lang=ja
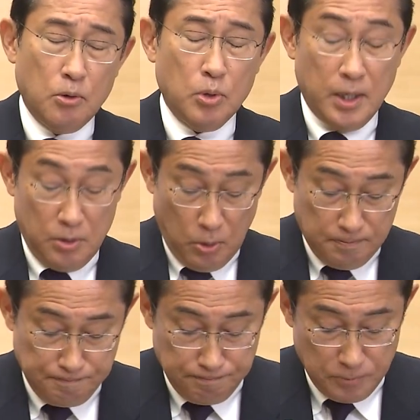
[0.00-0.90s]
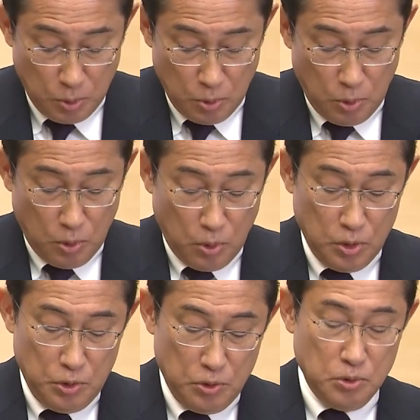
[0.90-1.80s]
今回のこの
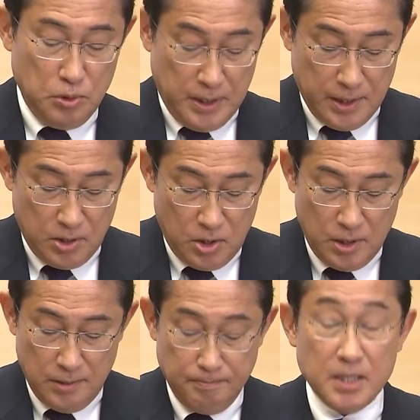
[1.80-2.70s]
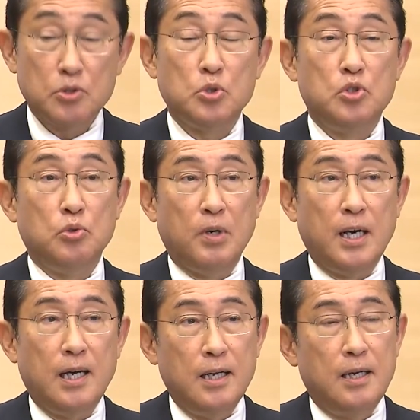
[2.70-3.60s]
輸入停止措置
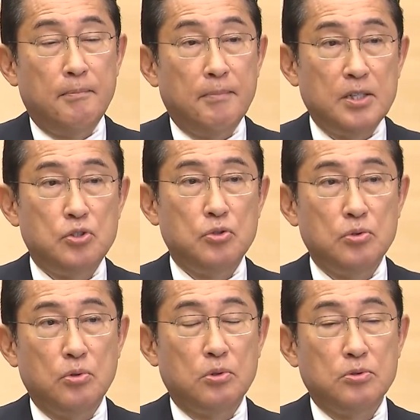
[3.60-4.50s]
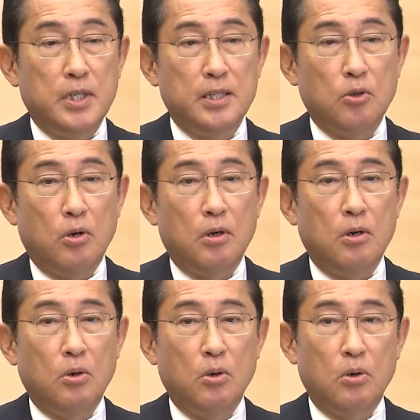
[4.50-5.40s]
は、中国への
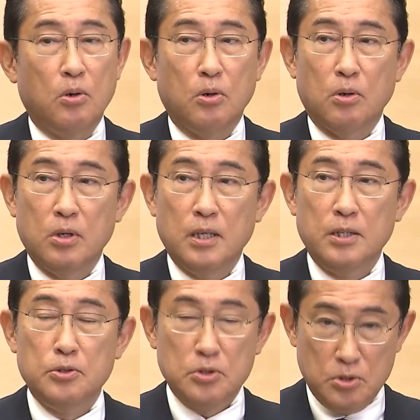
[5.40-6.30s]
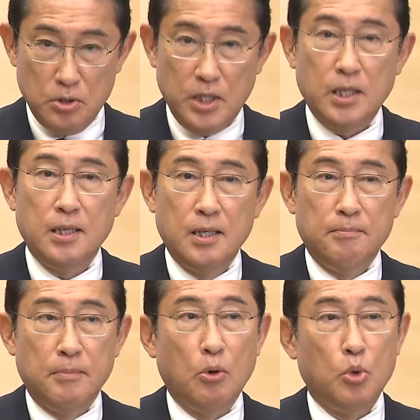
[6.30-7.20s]
輸出に
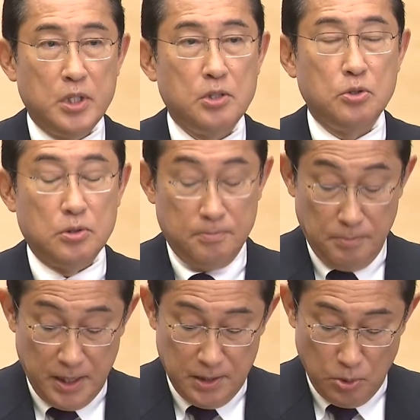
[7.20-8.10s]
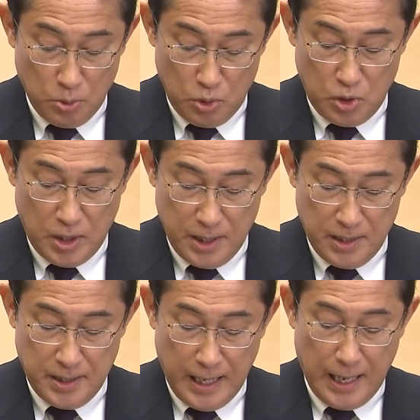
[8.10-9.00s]
大きく依存して
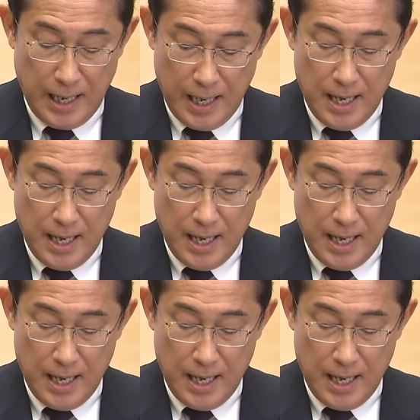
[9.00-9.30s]
きた